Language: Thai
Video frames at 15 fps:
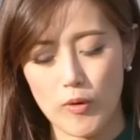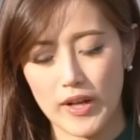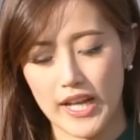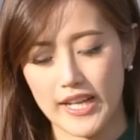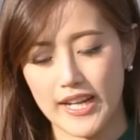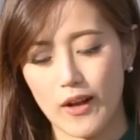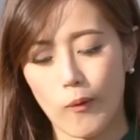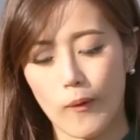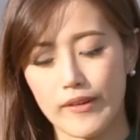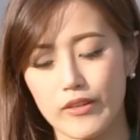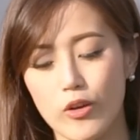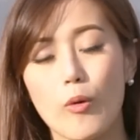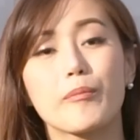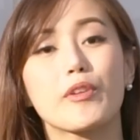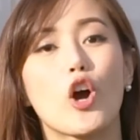โอเคถ้าคน
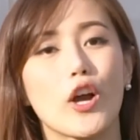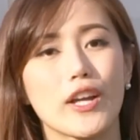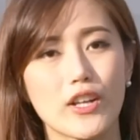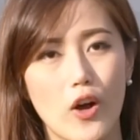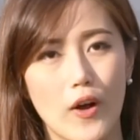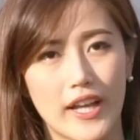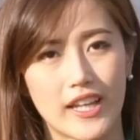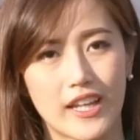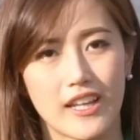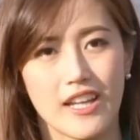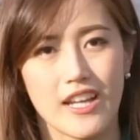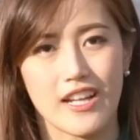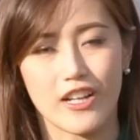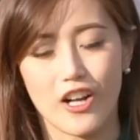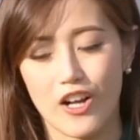งบน้อยหน่อย
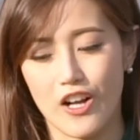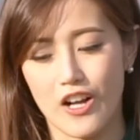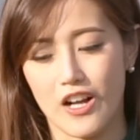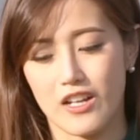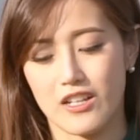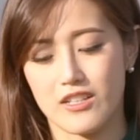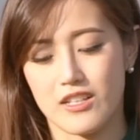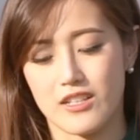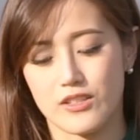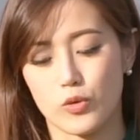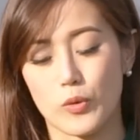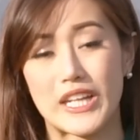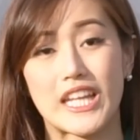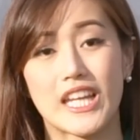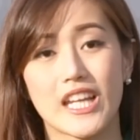ก็
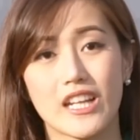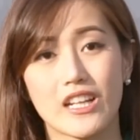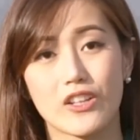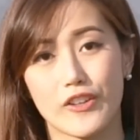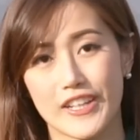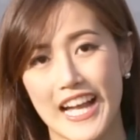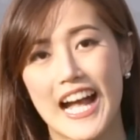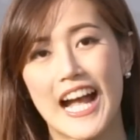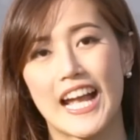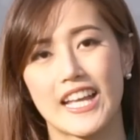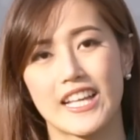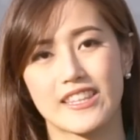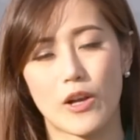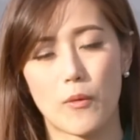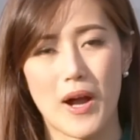ตัวนี้ก็ได้
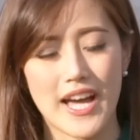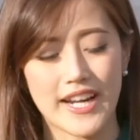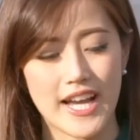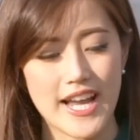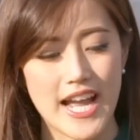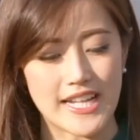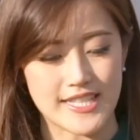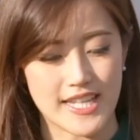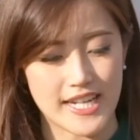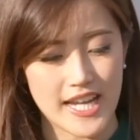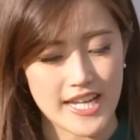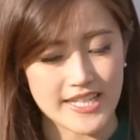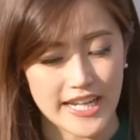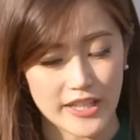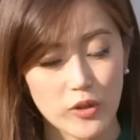แต่ว่าถ้าอยากจะได้
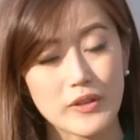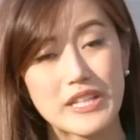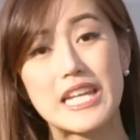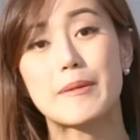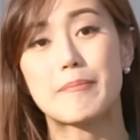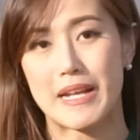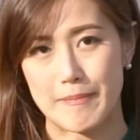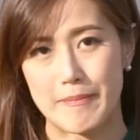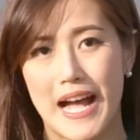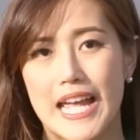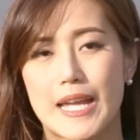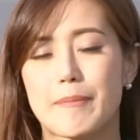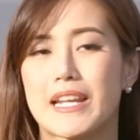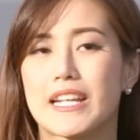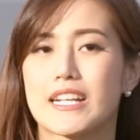เทคโนโลยีให
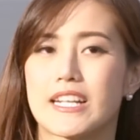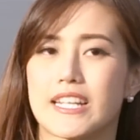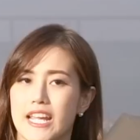ม่ๆไปเลย